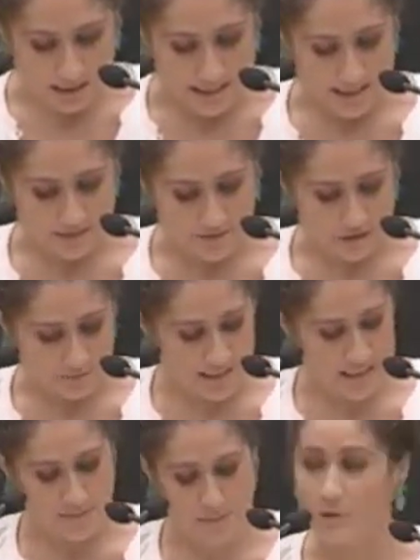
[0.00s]
Este
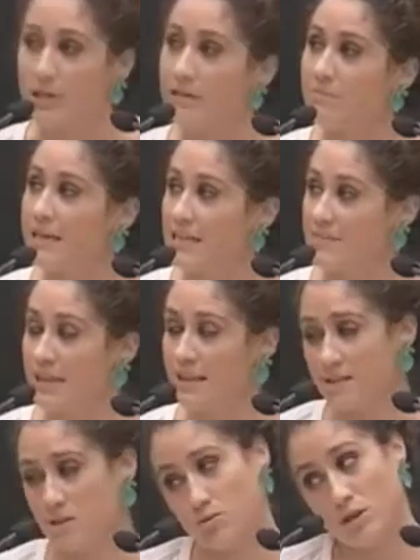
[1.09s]
informe se proponían varias
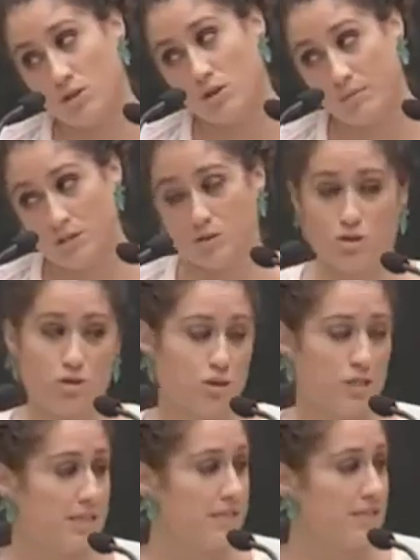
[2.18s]
medidas, unas son más
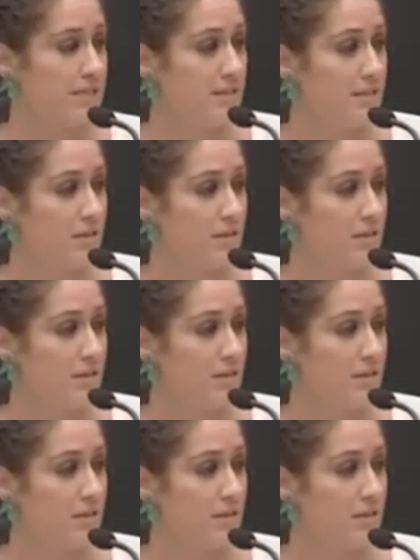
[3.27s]
costosas,